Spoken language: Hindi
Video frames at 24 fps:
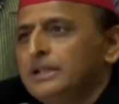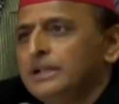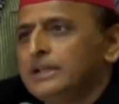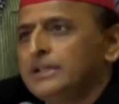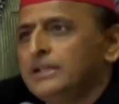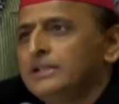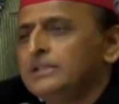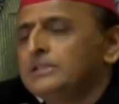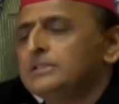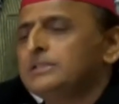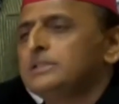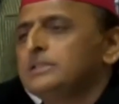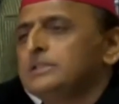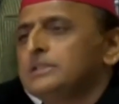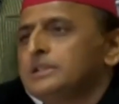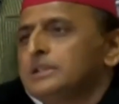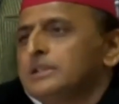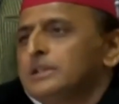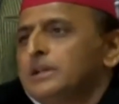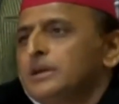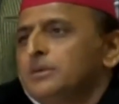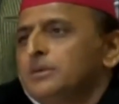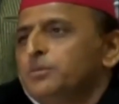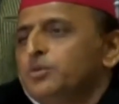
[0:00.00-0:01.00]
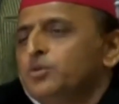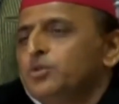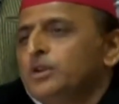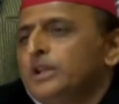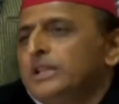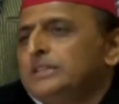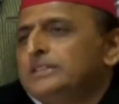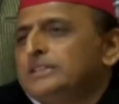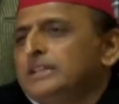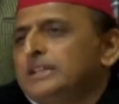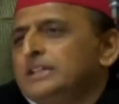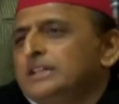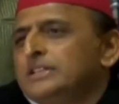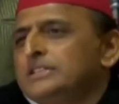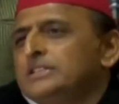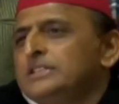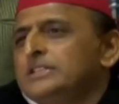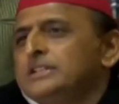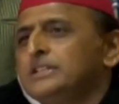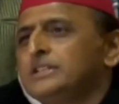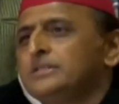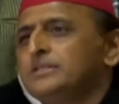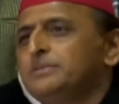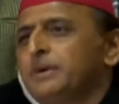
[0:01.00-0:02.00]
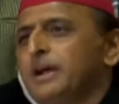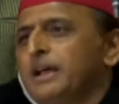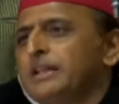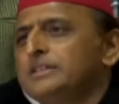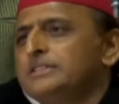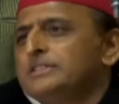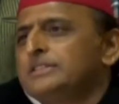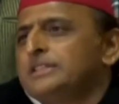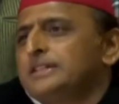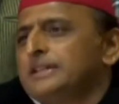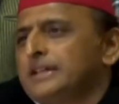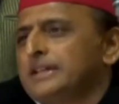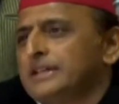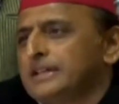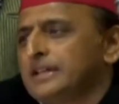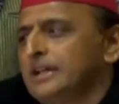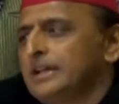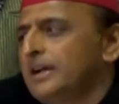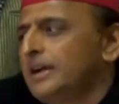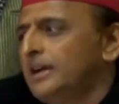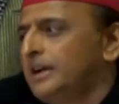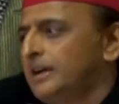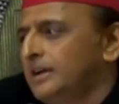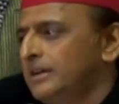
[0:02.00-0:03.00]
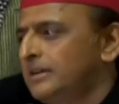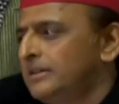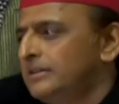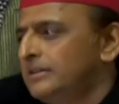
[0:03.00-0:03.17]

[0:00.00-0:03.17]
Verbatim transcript: लेकिन पूरा देश इस बात से रह गया